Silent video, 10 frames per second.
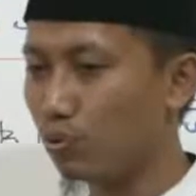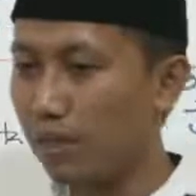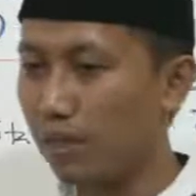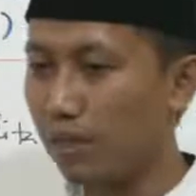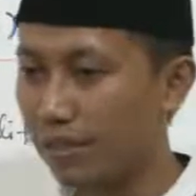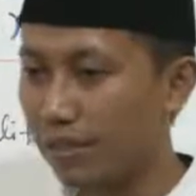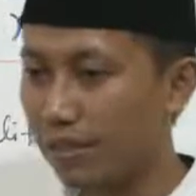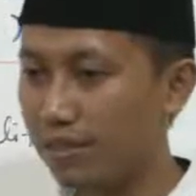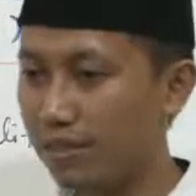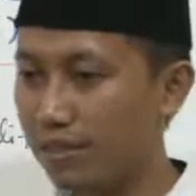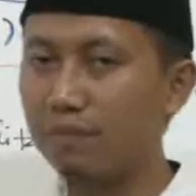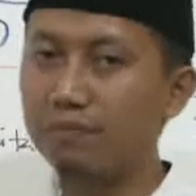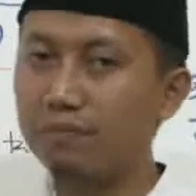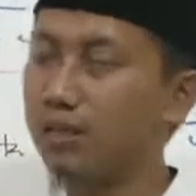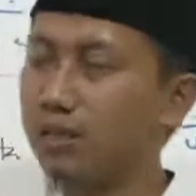yang berada di jazirah Arab
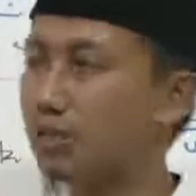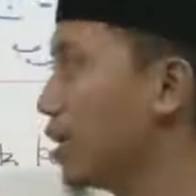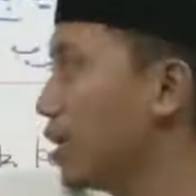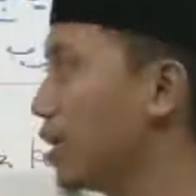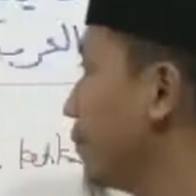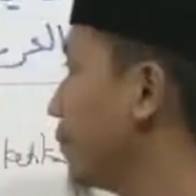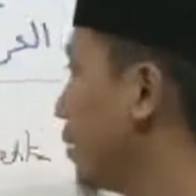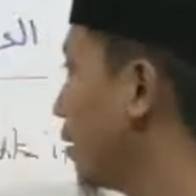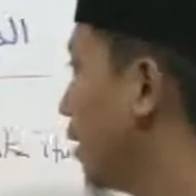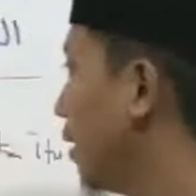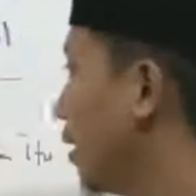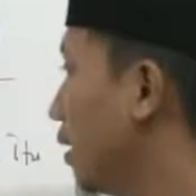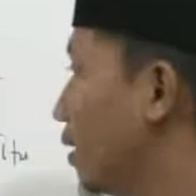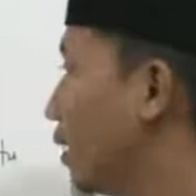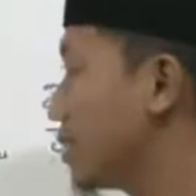mereka masuk Islam
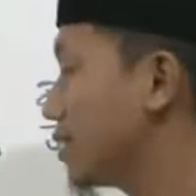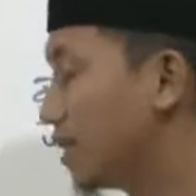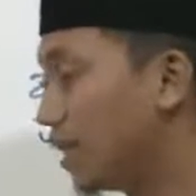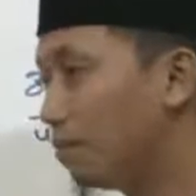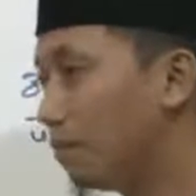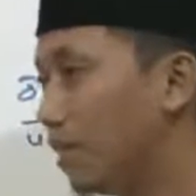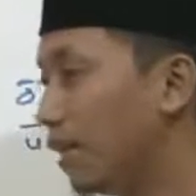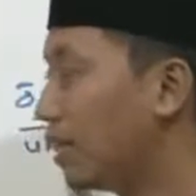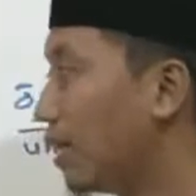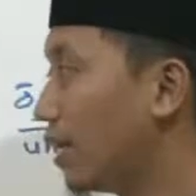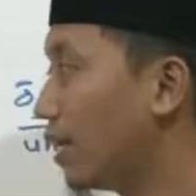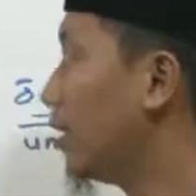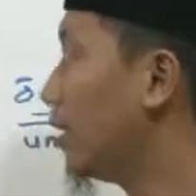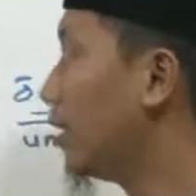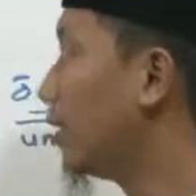setan melihat
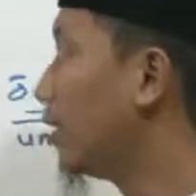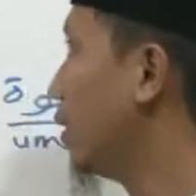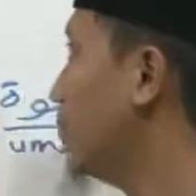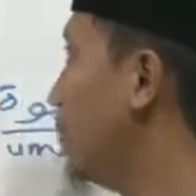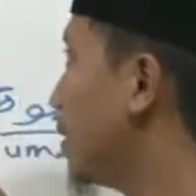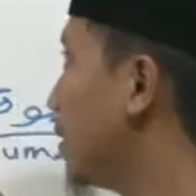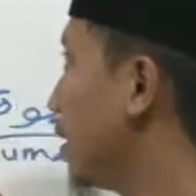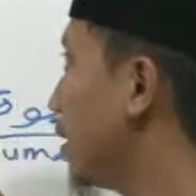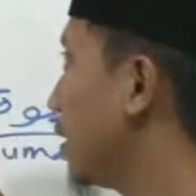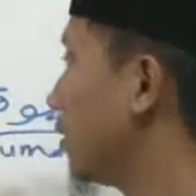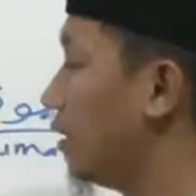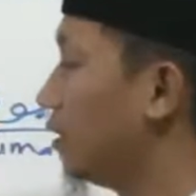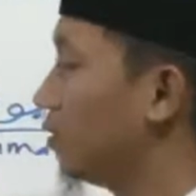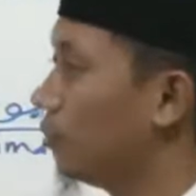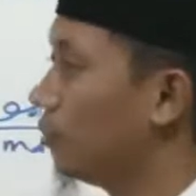realita itu, iblis melihat realita
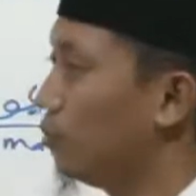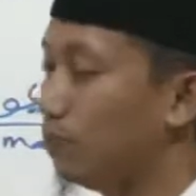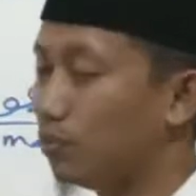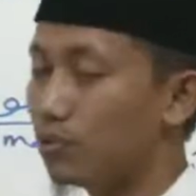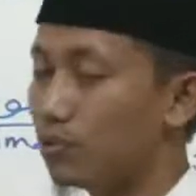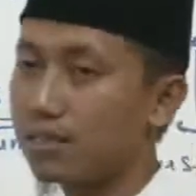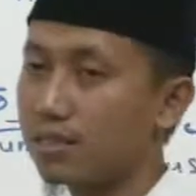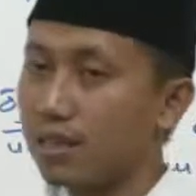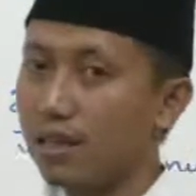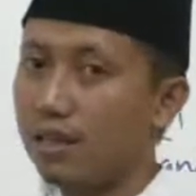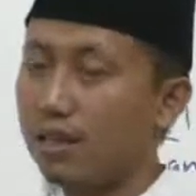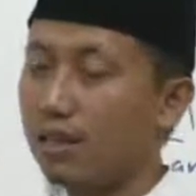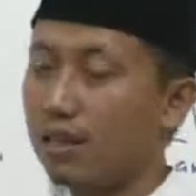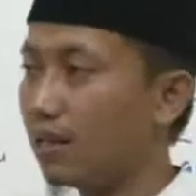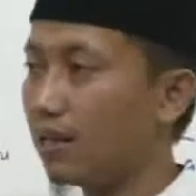itu, dia putus asa.
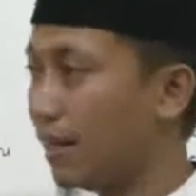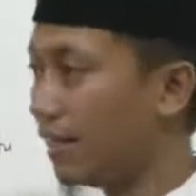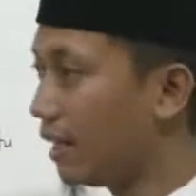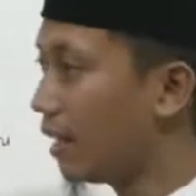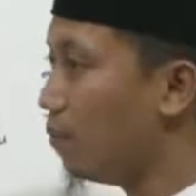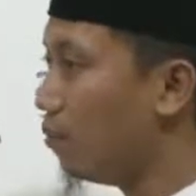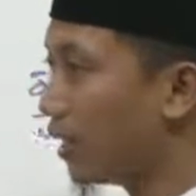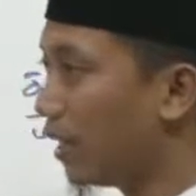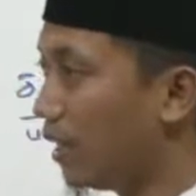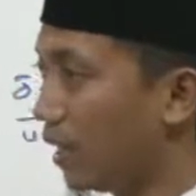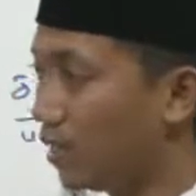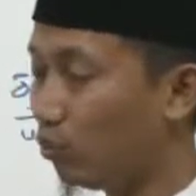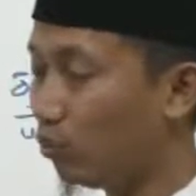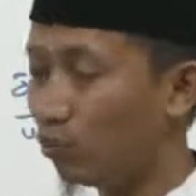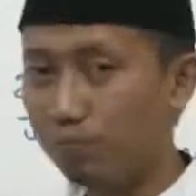Kayaknya nggak mungkin lagi
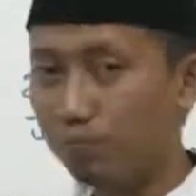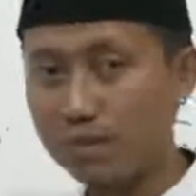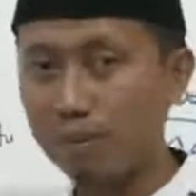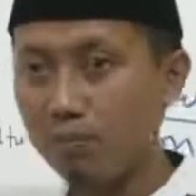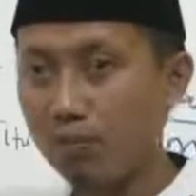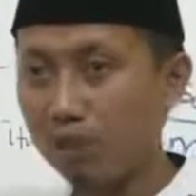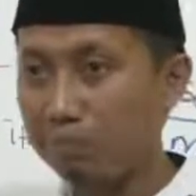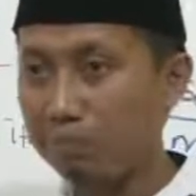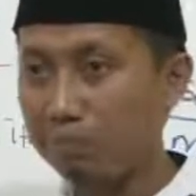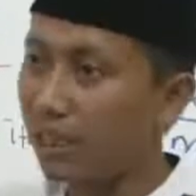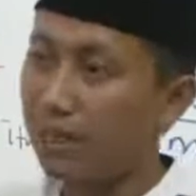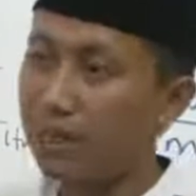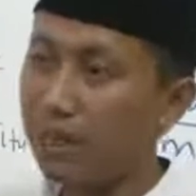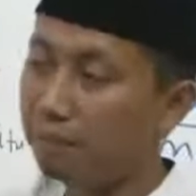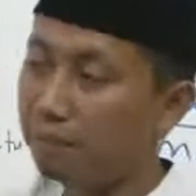untuk bisa membuat
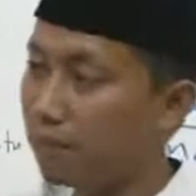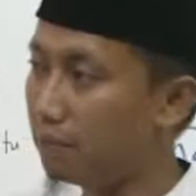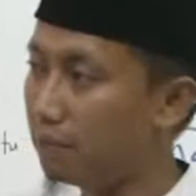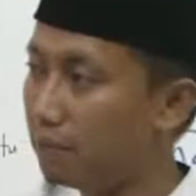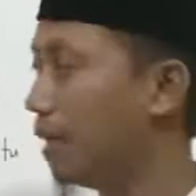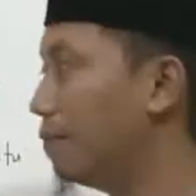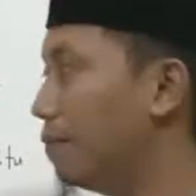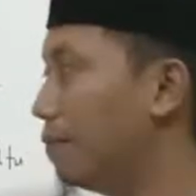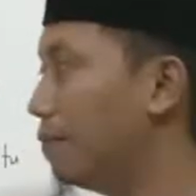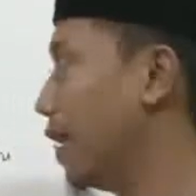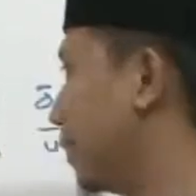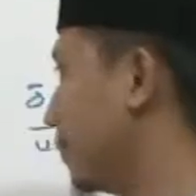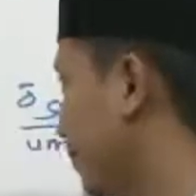mereka kembali menyembah berhala.